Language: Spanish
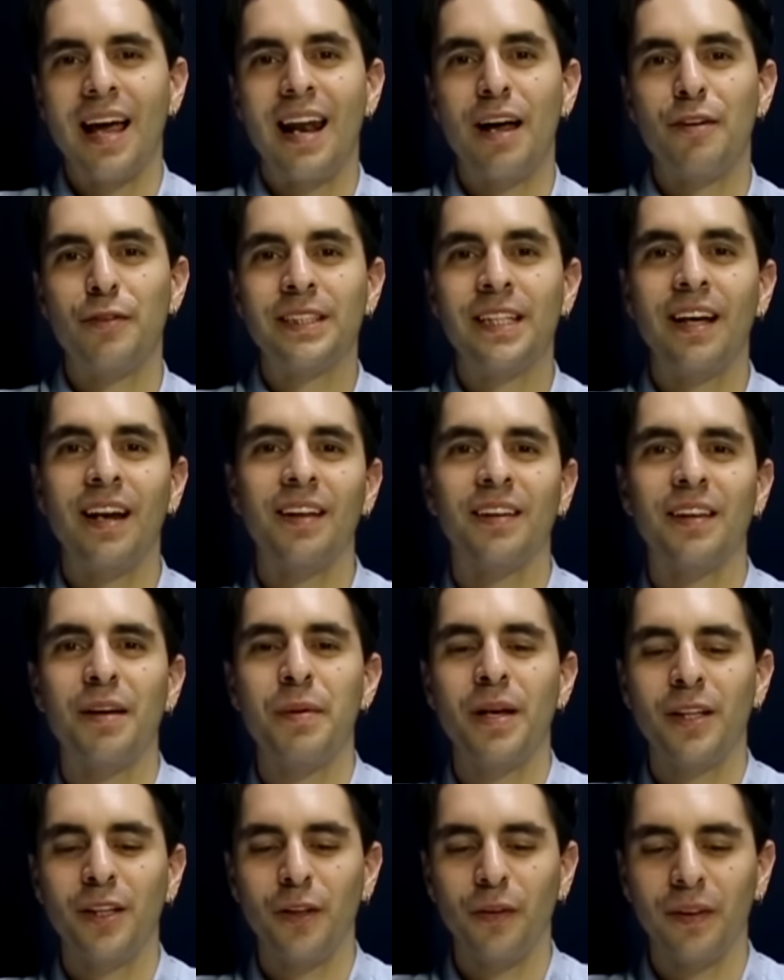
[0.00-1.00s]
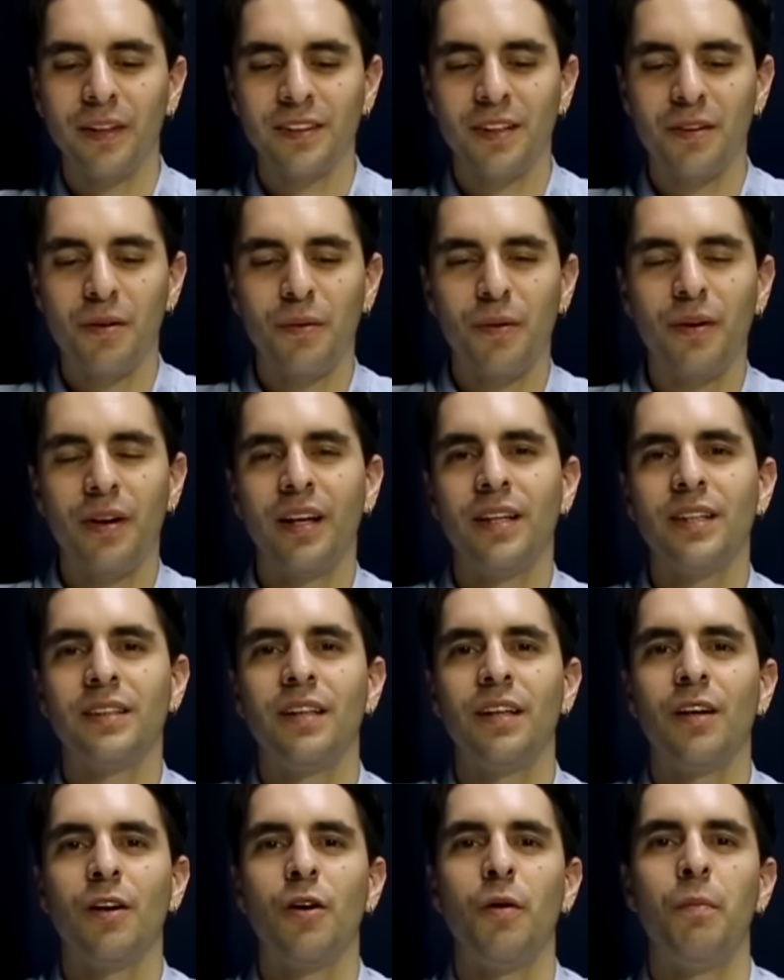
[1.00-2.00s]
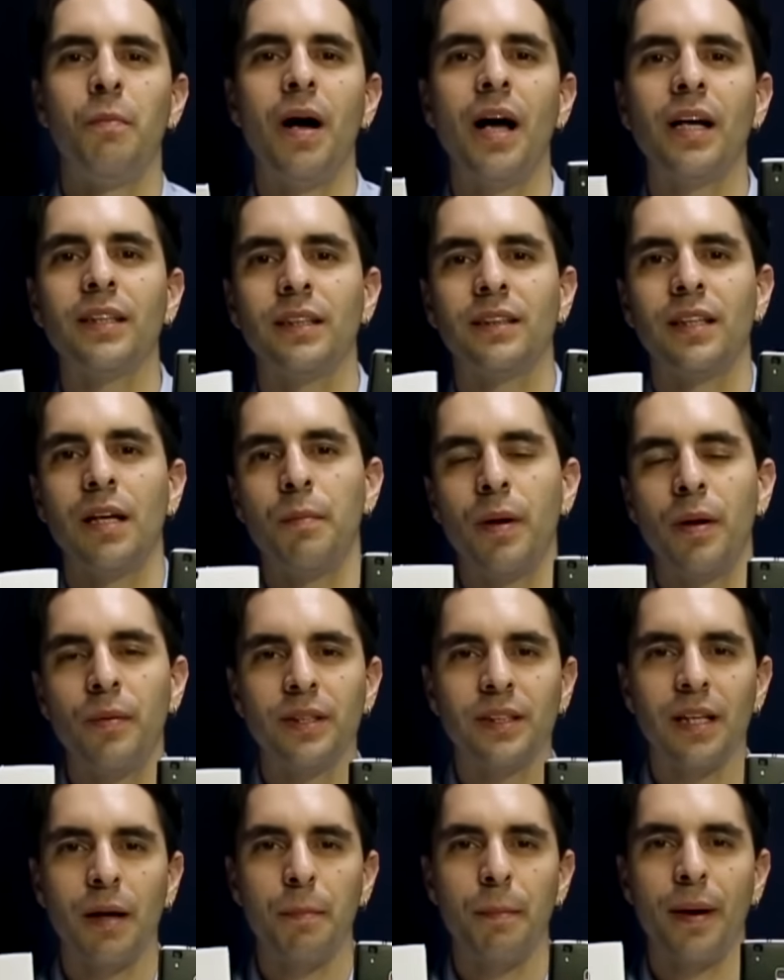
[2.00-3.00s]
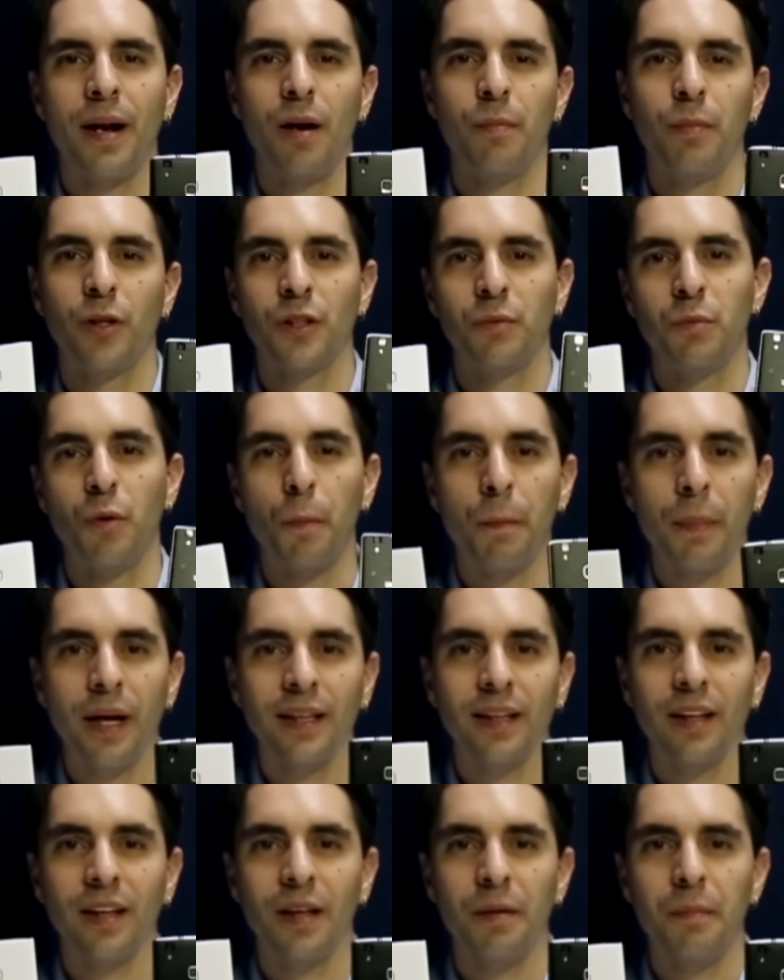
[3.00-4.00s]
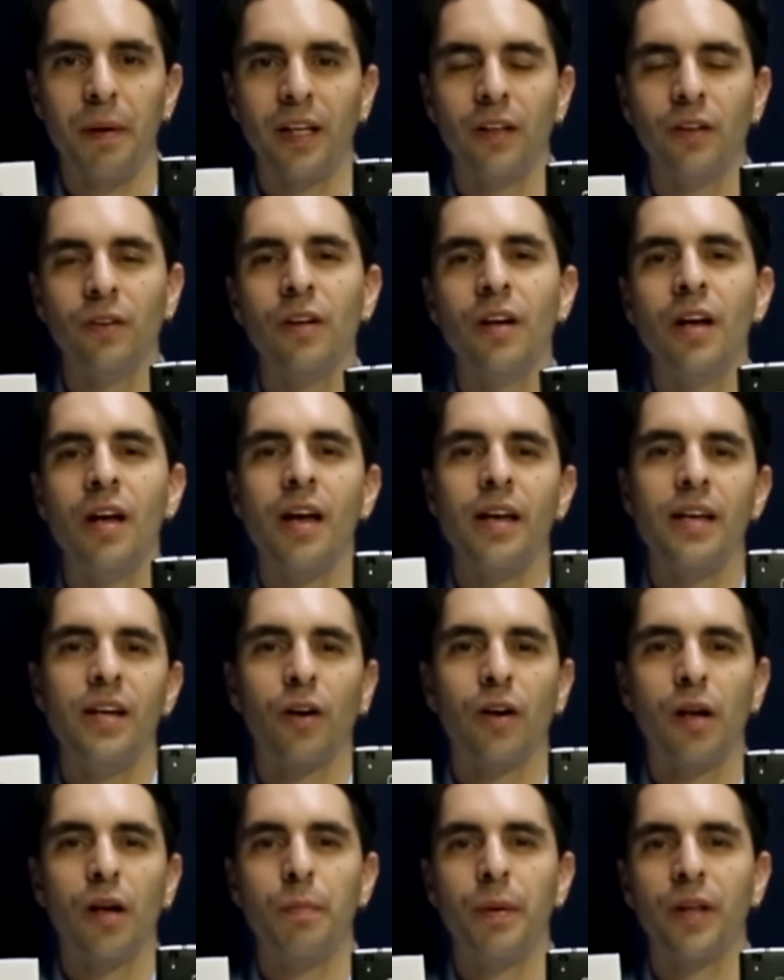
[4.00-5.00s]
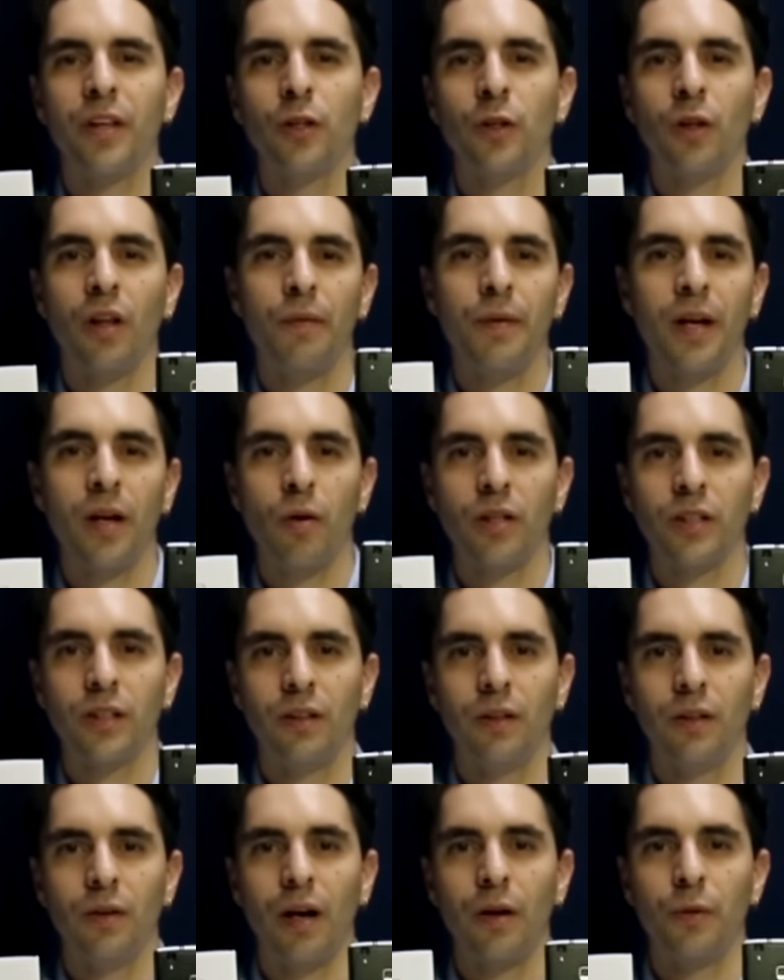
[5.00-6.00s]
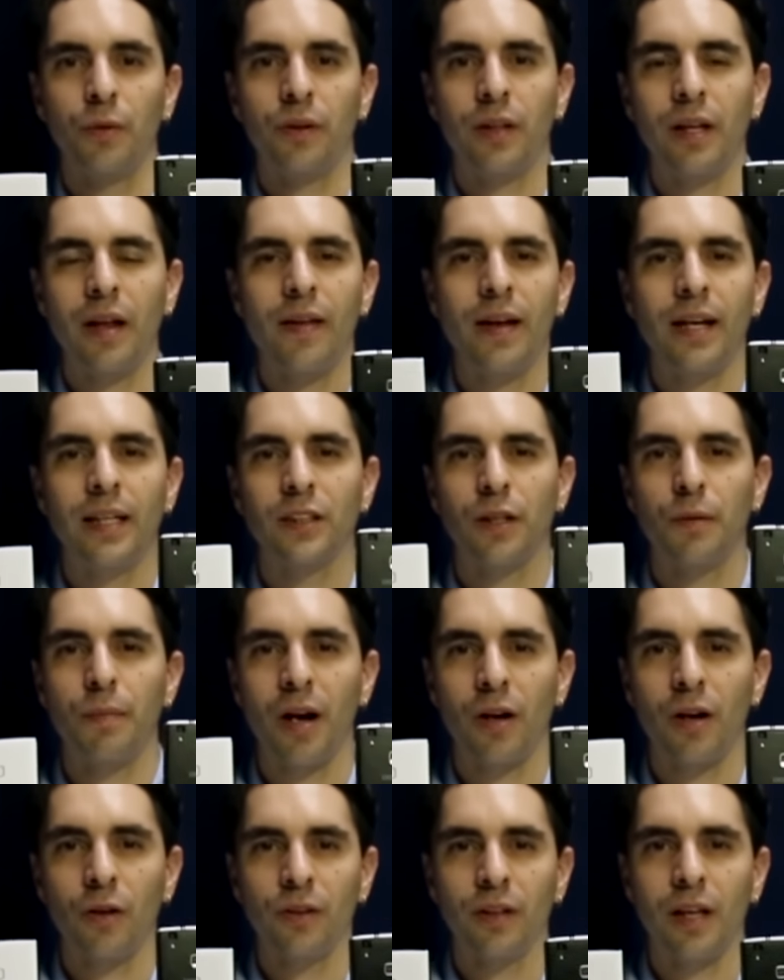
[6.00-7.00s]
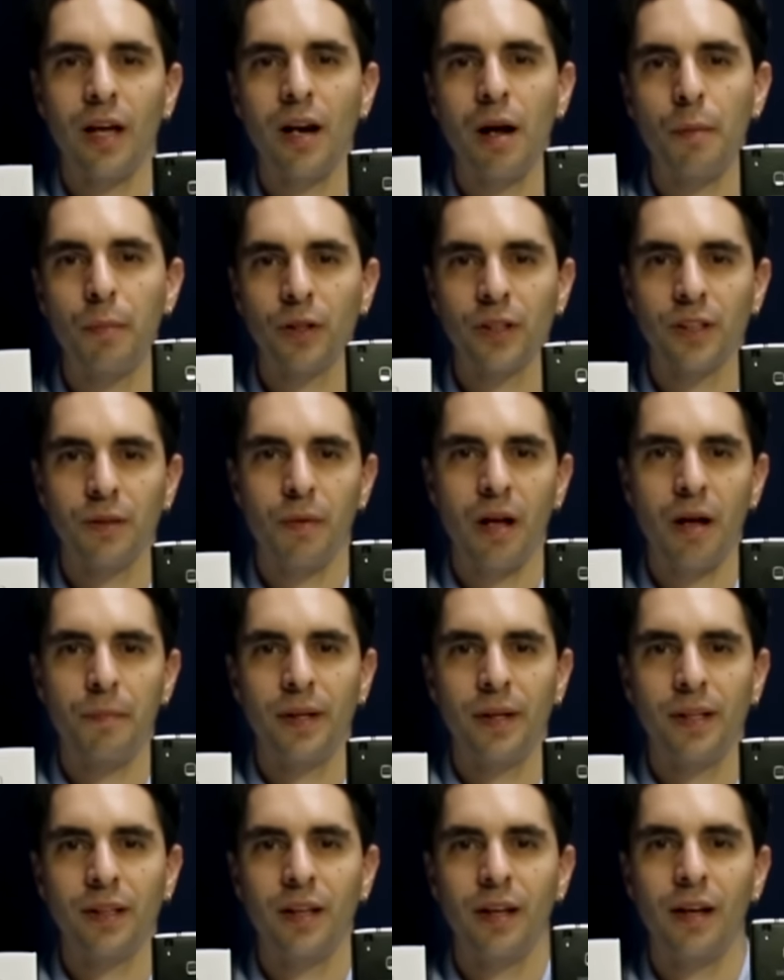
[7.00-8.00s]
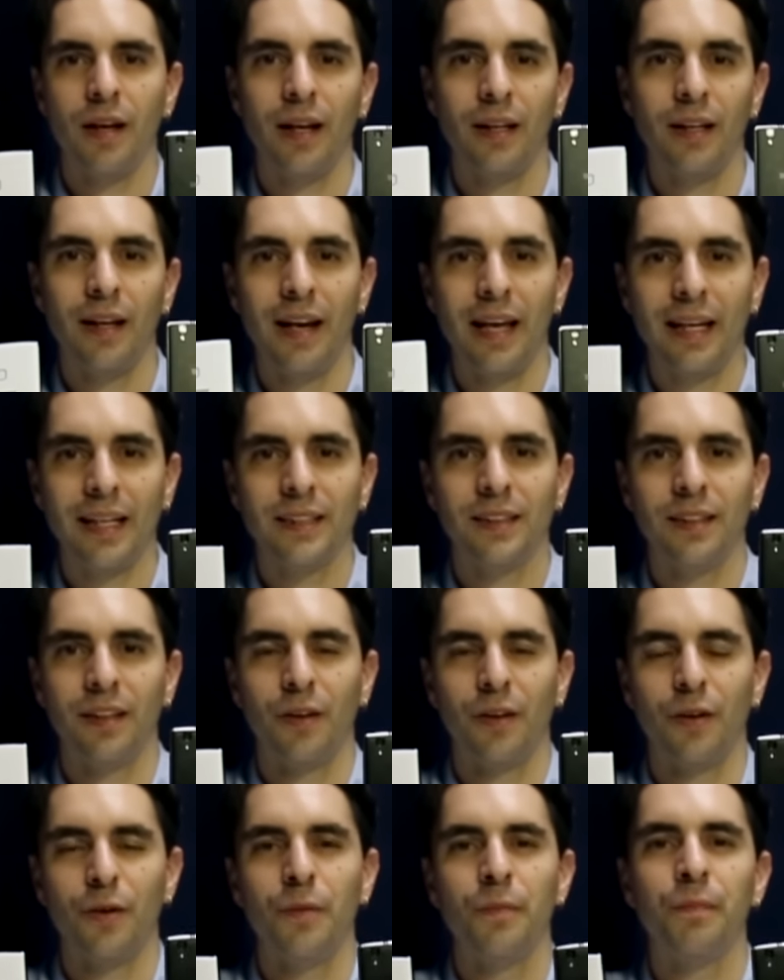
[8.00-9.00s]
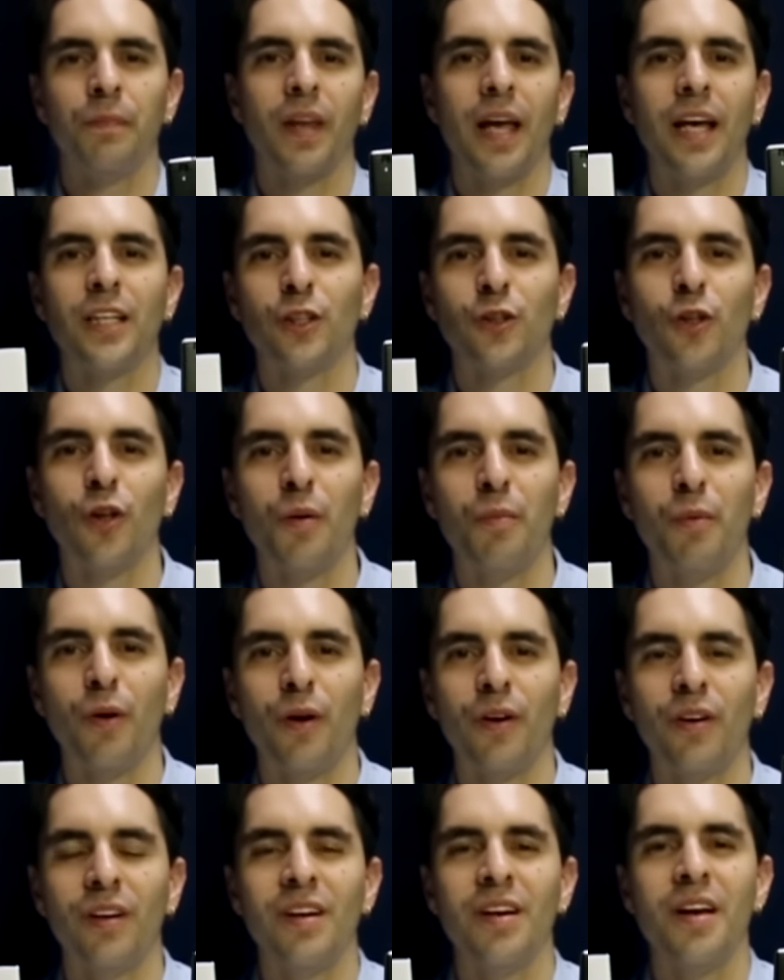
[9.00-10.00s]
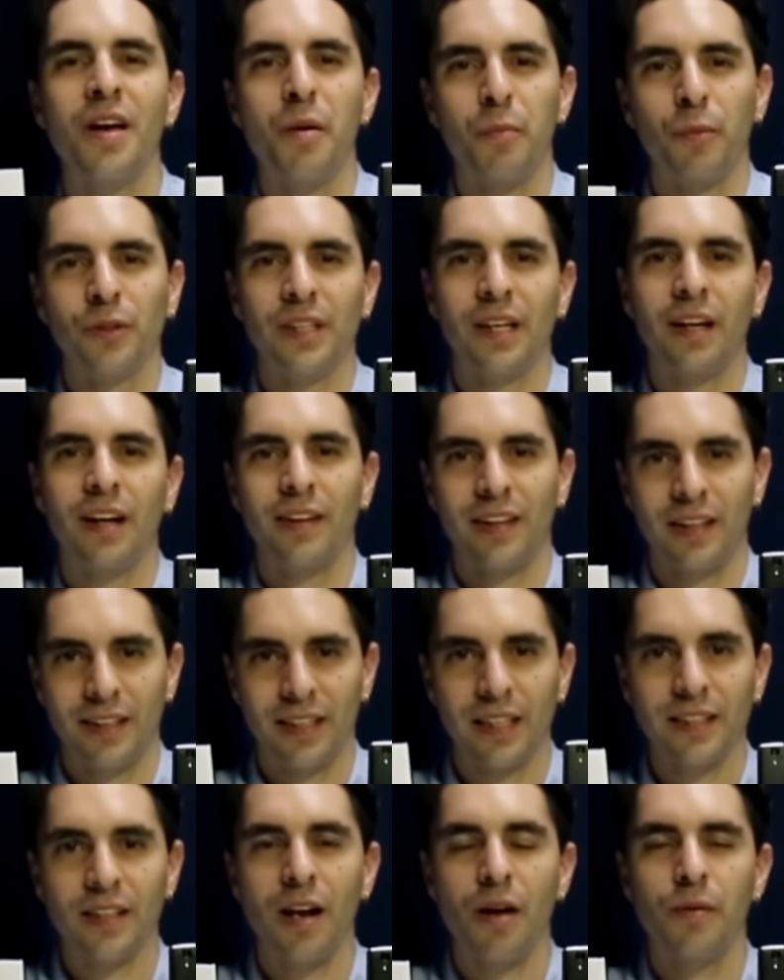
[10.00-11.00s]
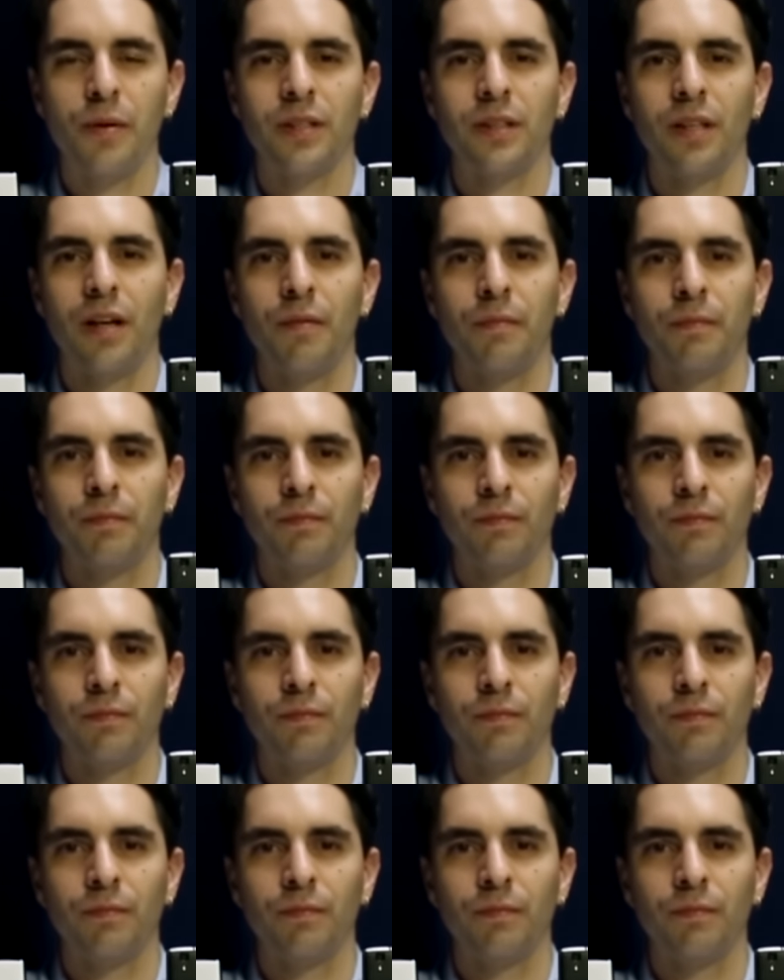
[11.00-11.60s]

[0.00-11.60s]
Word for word: La fecha de lanzamiento de este nuevo X5 Max está prevista para el próximo 20 de mayo y aunque el precio todavía no ha sido anunciado, esto va a rondar aproximadamente el del X5. Eso es todo por hoy, muchas gracias y hasta la vista.